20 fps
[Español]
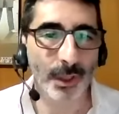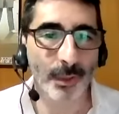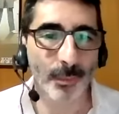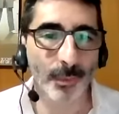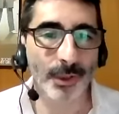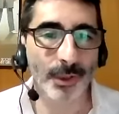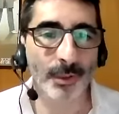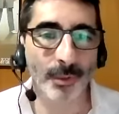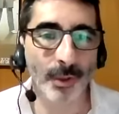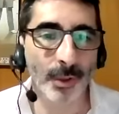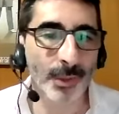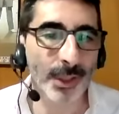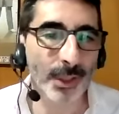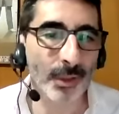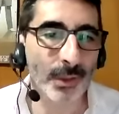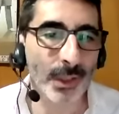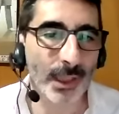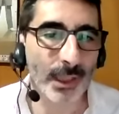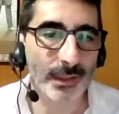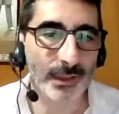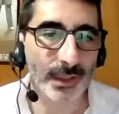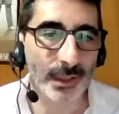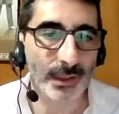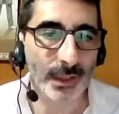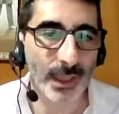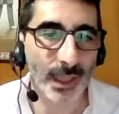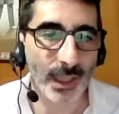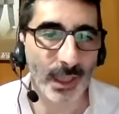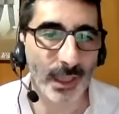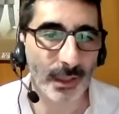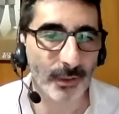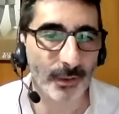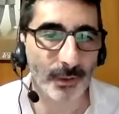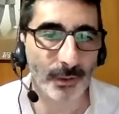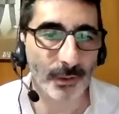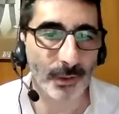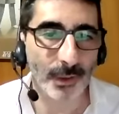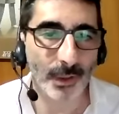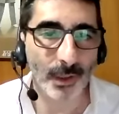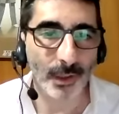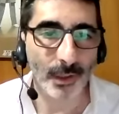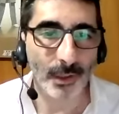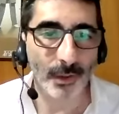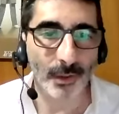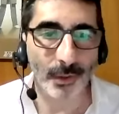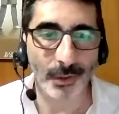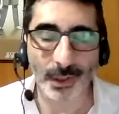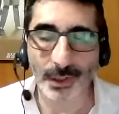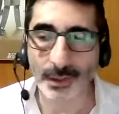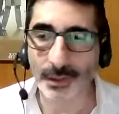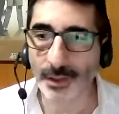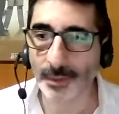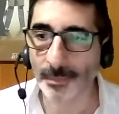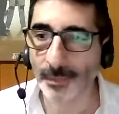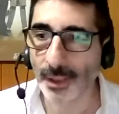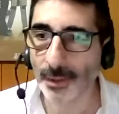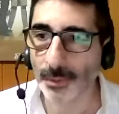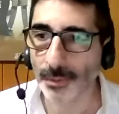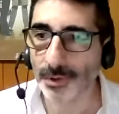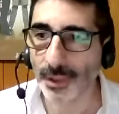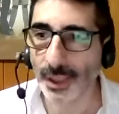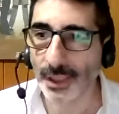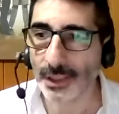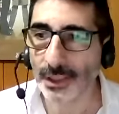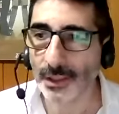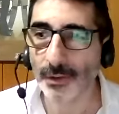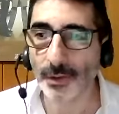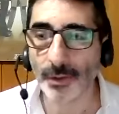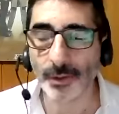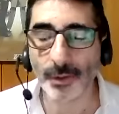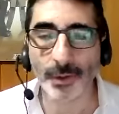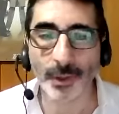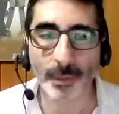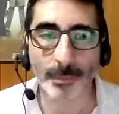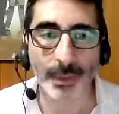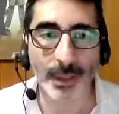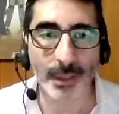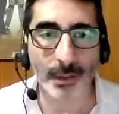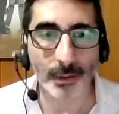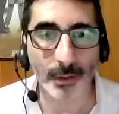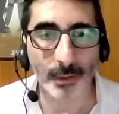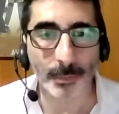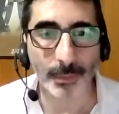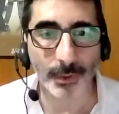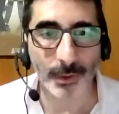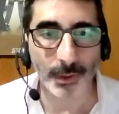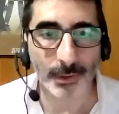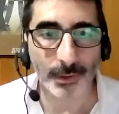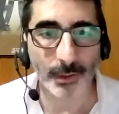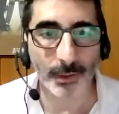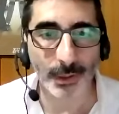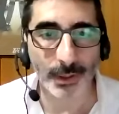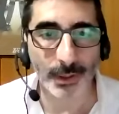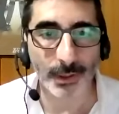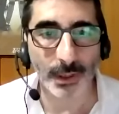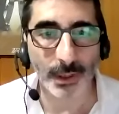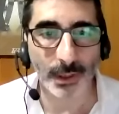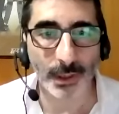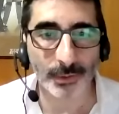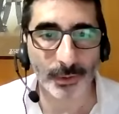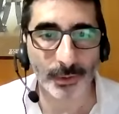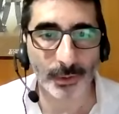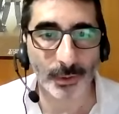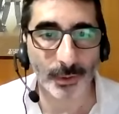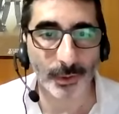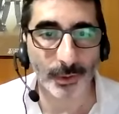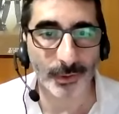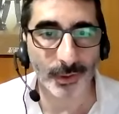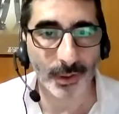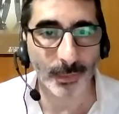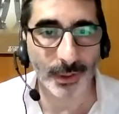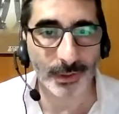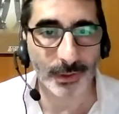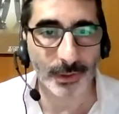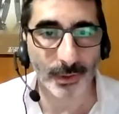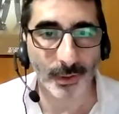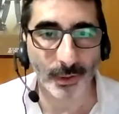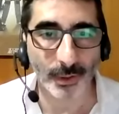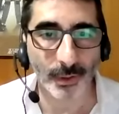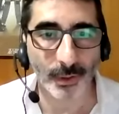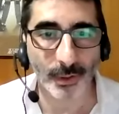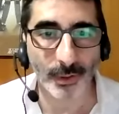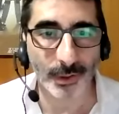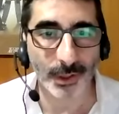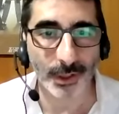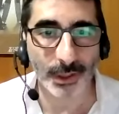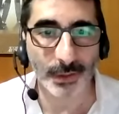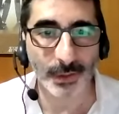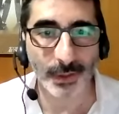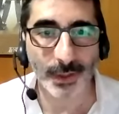Bueno, volvieron a las andadas con, con el tema de usar íconos de partidos políticos, en este caso con José Valle y Ordóñez.